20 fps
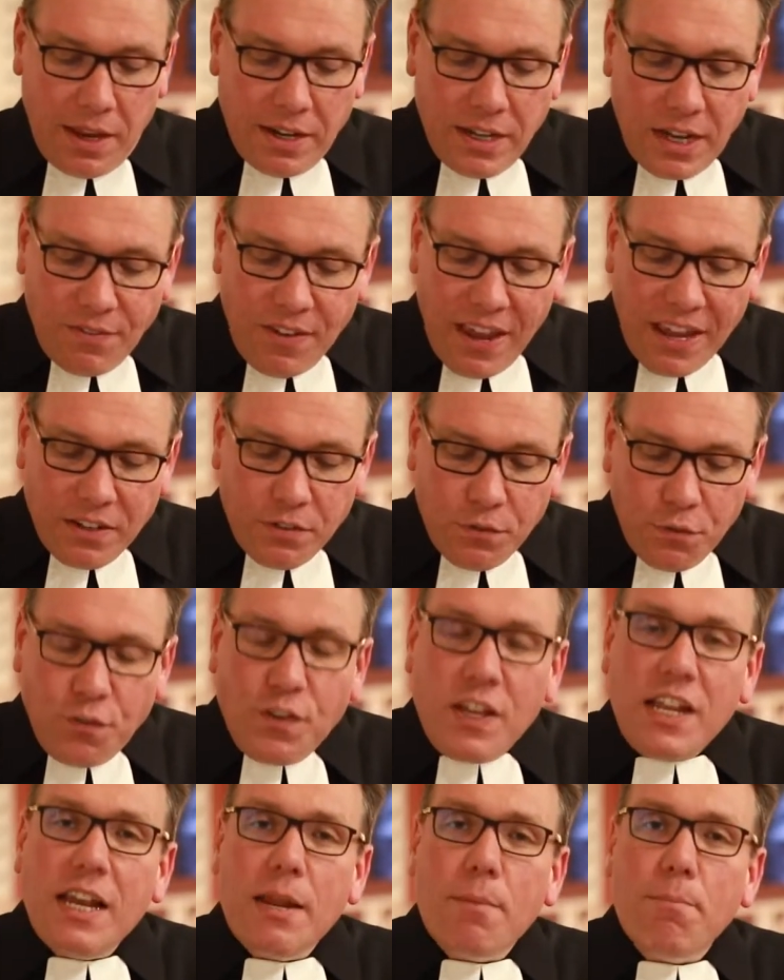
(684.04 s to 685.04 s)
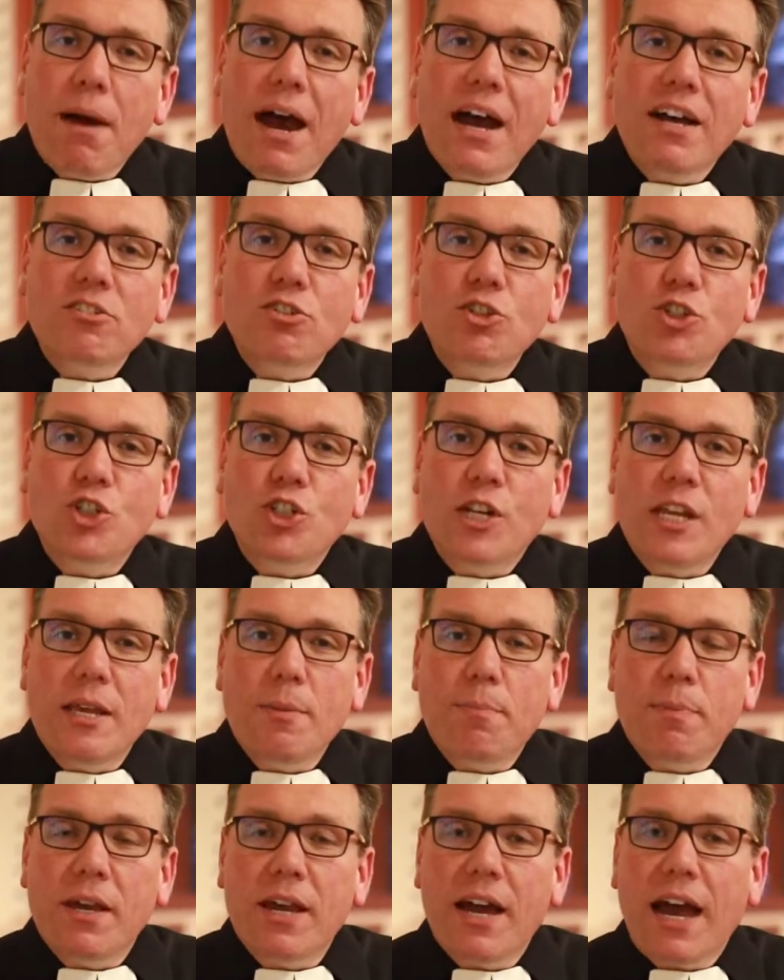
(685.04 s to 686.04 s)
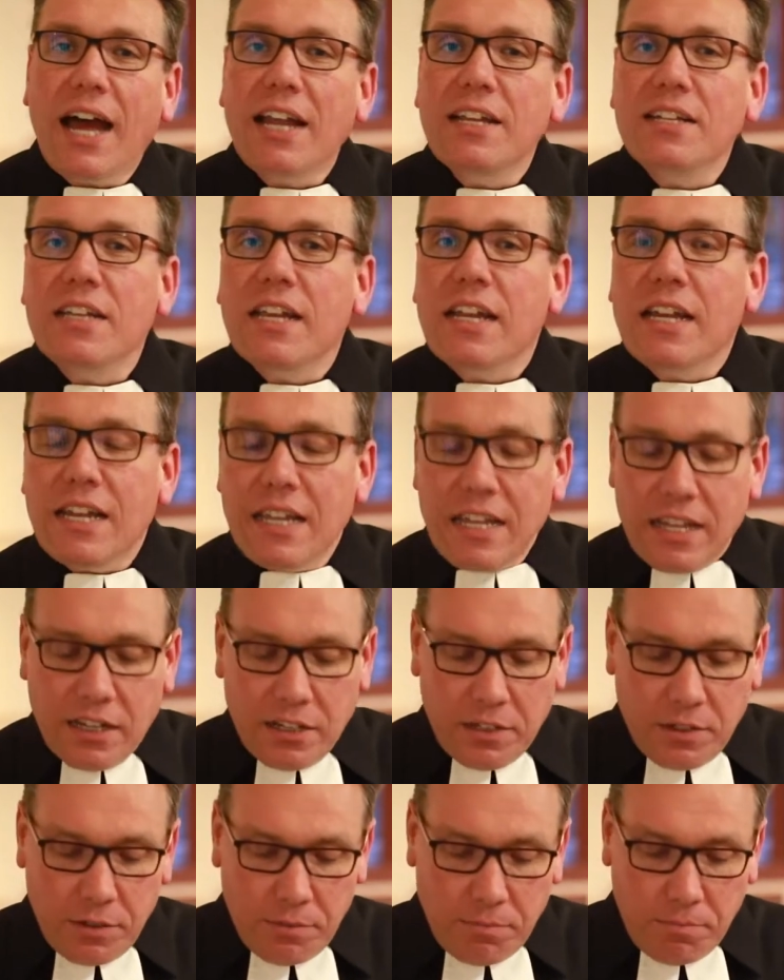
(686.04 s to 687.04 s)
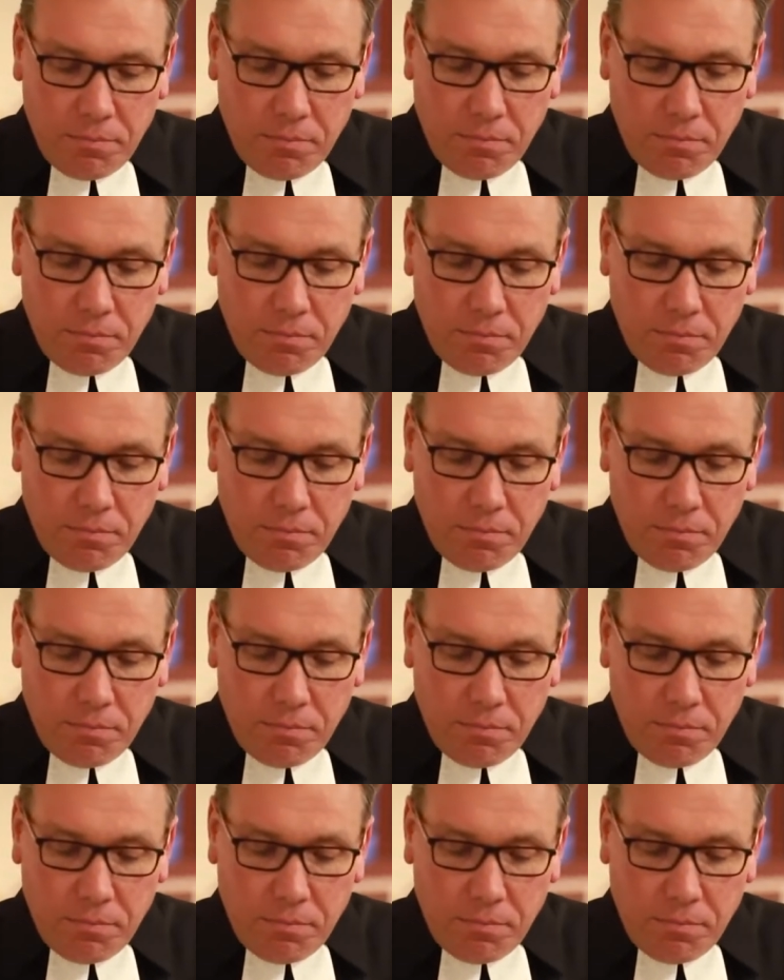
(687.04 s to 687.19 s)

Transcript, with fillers: Da werden viele Maßstäbe angelegt.